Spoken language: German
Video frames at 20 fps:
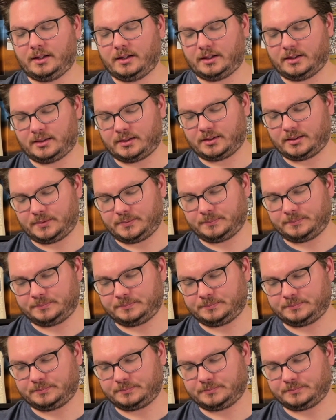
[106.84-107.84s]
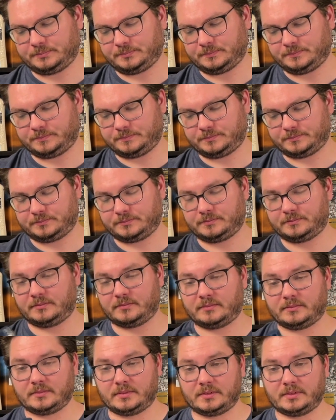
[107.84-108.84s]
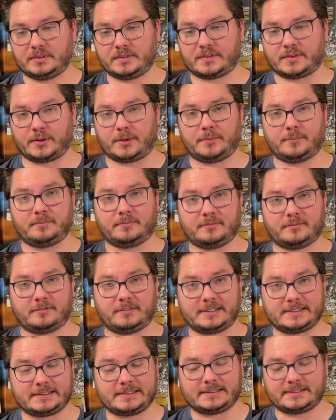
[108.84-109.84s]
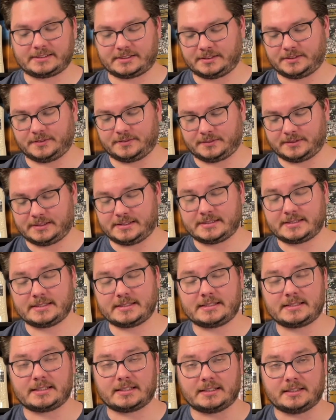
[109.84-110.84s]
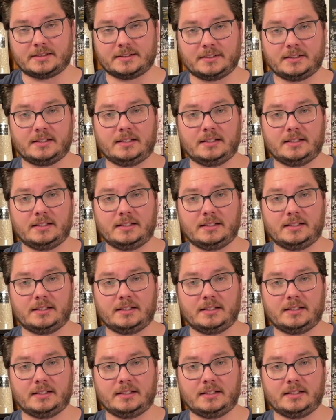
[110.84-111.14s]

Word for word: Ähm, so, was ist drin? Es ist drin.